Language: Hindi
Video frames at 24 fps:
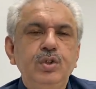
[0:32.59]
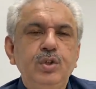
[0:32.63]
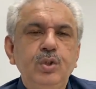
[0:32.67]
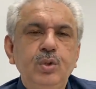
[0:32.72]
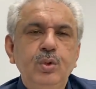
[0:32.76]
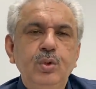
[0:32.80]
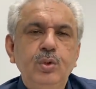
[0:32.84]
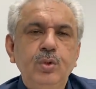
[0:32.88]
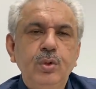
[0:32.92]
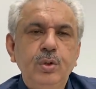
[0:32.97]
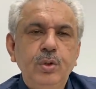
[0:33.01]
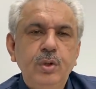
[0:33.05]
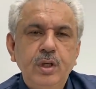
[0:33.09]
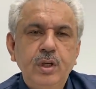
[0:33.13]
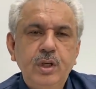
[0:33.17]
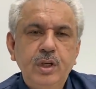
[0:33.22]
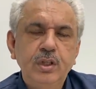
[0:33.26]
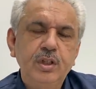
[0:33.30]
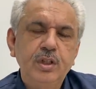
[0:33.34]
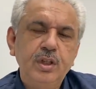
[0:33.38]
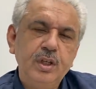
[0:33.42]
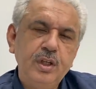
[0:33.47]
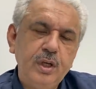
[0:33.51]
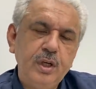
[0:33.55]
जो
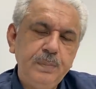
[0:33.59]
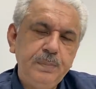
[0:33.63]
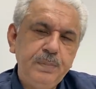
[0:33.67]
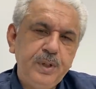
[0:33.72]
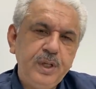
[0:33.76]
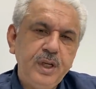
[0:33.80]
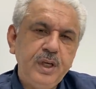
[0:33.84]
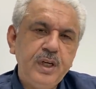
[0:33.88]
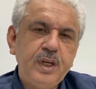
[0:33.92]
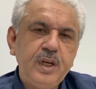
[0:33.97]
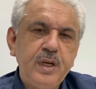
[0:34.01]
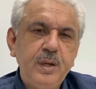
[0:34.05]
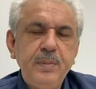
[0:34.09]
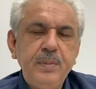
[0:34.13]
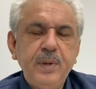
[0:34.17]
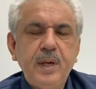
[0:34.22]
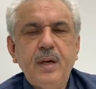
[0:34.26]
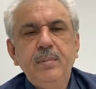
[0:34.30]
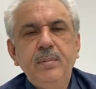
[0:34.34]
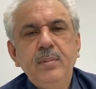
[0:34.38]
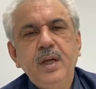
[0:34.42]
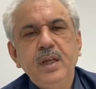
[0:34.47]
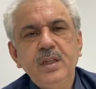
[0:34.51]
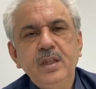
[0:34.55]
करप्शन का
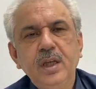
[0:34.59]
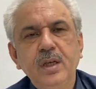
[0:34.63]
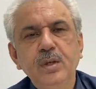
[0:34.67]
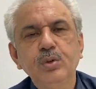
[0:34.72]
मामला